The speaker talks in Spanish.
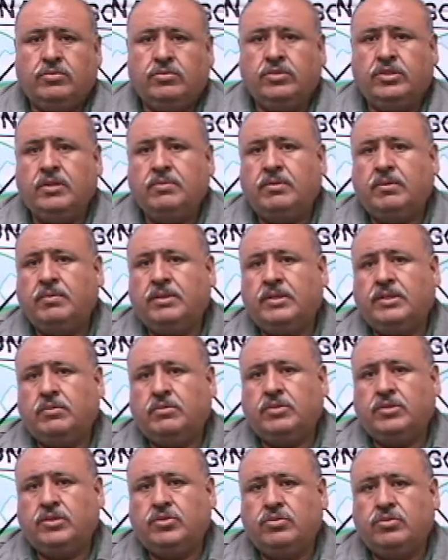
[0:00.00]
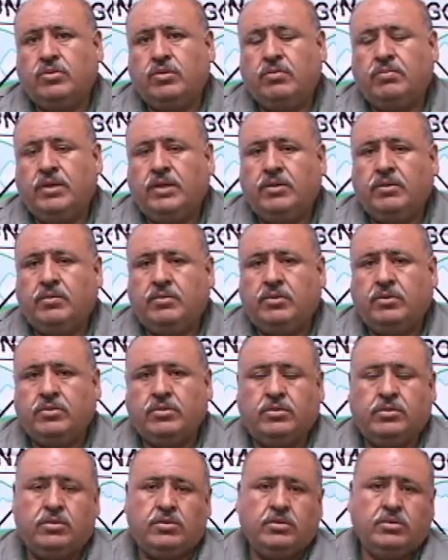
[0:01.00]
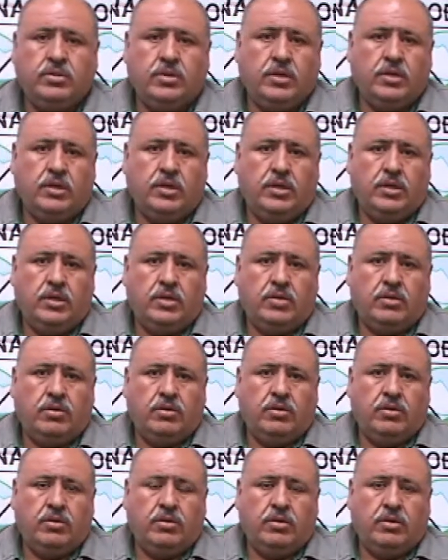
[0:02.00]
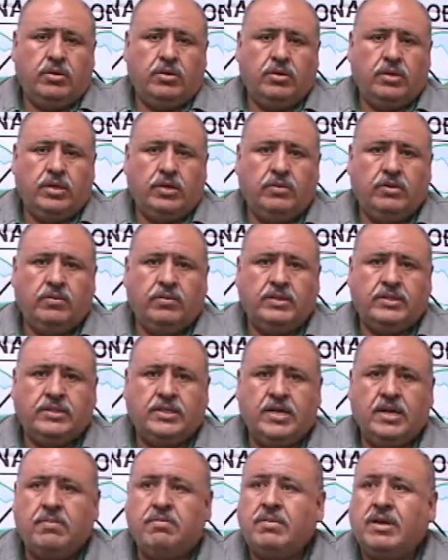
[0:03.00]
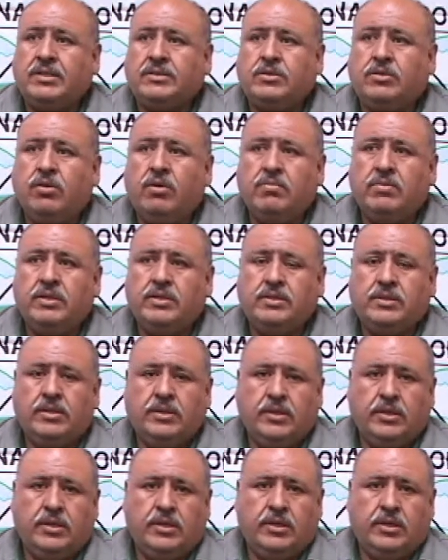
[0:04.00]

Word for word: Últimamente hemos hecho un convenio nosotros con la Universidad Max Gómez